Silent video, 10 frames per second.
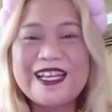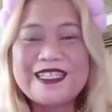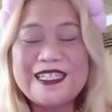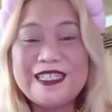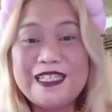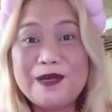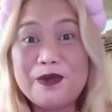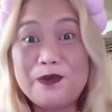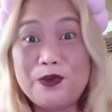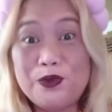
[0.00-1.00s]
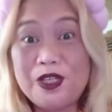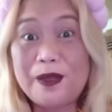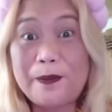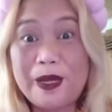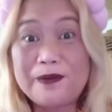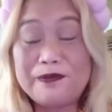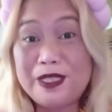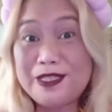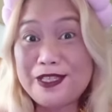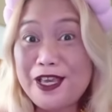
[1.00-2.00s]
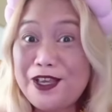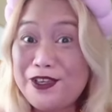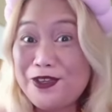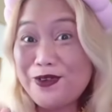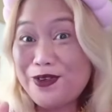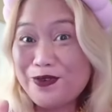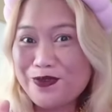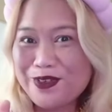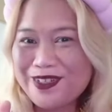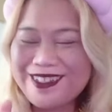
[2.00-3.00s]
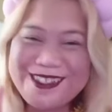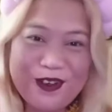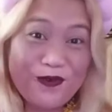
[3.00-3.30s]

Kasi hindi naman po yan pang Miss Universe.